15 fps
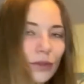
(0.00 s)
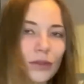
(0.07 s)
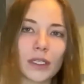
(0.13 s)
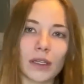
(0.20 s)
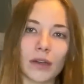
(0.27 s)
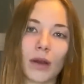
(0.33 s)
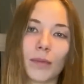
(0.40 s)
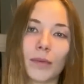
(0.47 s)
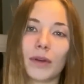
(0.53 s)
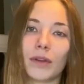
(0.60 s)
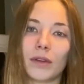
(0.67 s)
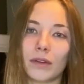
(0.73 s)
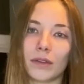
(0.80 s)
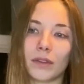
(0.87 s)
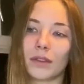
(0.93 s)
runterkomme
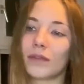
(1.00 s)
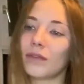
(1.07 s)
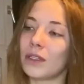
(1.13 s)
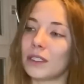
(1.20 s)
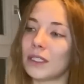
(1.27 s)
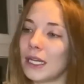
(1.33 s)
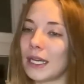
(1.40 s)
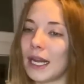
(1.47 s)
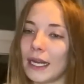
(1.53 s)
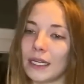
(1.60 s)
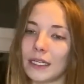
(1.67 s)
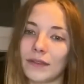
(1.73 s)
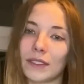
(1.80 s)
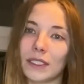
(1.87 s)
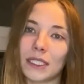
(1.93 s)
und ich würde jetzt halt
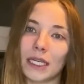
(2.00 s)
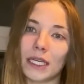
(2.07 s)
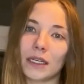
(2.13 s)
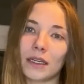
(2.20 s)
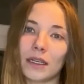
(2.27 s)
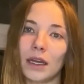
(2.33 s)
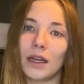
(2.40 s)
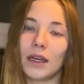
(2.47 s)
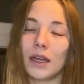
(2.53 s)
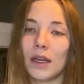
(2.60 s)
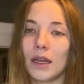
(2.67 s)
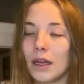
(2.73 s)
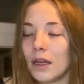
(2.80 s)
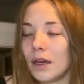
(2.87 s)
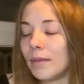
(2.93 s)
eigentlich was trinken.
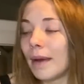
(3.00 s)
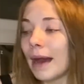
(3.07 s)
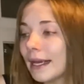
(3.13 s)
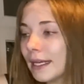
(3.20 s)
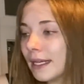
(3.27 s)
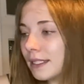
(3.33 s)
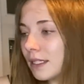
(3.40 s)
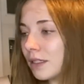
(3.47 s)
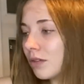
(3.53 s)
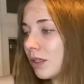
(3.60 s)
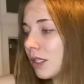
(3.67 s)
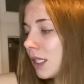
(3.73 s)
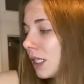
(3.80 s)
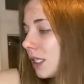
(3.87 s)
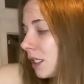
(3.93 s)
Mache ich jetzt
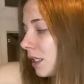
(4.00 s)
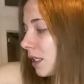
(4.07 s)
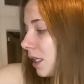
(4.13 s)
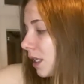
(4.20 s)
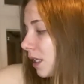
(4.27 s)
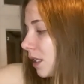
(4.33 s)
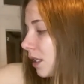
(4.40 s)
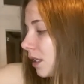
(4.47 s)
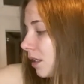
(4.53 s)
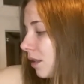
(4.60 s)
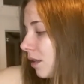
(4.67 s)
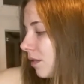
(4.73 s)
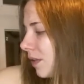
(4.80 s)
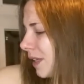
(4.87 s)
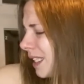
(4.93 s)
natürlich nicht.
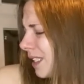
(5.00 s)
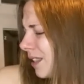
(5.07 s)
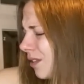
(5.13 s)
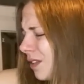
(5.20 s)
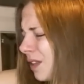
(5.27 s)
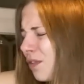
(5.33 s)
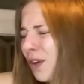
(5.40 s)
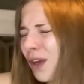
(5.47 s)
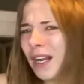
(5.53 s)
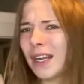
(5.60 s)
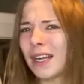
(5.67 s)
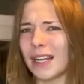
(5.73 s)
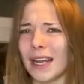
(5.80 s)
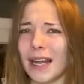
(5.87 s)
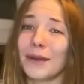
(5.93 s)
Finde ich irgendwie
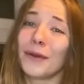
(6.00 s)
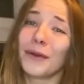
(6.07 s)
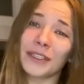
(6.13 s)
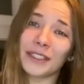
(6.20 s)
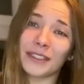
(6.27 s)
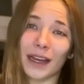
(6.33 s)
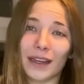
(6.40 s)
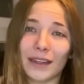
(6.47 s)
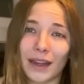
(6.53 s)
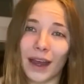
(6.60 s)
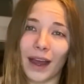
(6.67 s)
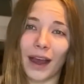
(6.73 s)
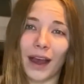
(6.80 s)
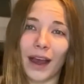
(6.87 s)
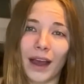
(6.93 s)
voll ernüchternd,
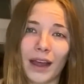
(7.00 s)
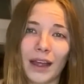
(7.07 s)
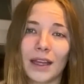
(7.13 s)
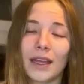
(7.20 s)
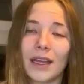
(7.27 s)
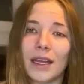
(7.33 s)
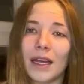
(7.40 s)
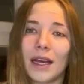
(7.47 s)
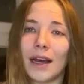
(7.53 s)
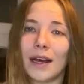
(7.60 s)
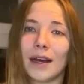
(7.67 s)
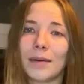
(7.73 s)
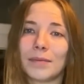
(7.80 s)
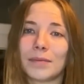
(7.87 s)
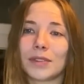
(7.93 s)
haha.
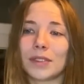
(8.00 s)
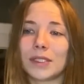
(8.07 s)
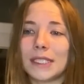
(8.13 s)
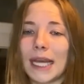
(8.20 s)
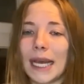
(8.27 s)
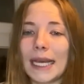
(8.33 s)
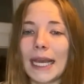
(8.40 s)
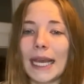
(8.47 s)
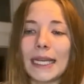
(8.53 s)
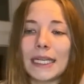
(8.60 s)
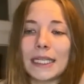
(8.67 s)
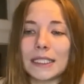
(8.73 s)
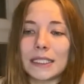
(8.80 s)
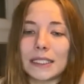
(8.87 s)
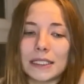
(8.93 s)
Ähm, so diese
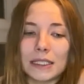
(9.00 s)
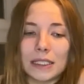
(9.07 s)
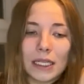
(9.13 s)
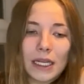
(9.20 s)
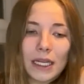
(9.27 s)
Erkenntnis,